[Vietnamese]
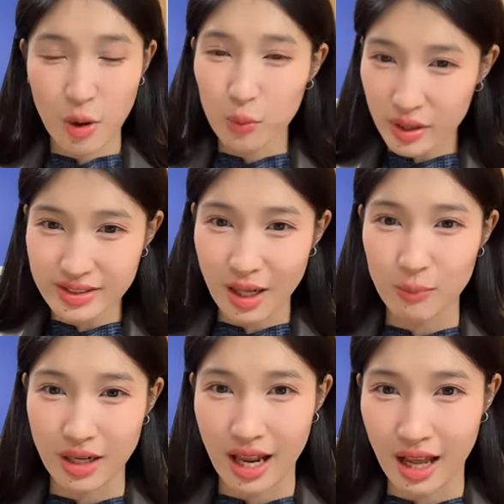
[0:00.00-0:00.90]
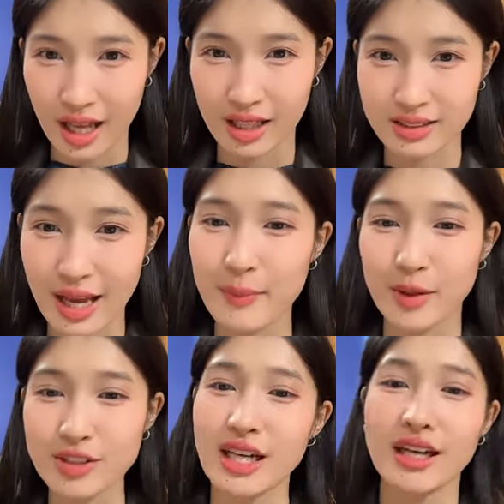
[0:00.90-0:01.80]
không quan trọng là da
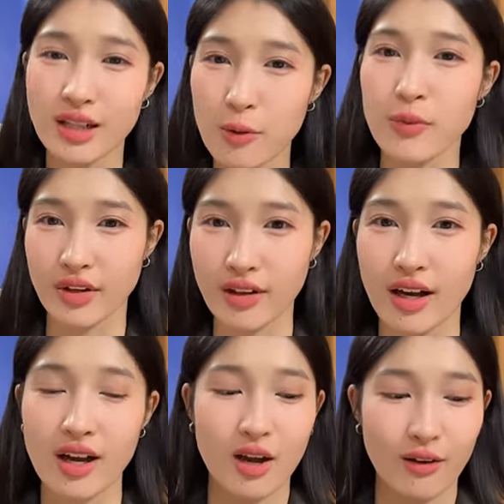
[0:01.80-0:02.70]
mình có trắng hay không mọi người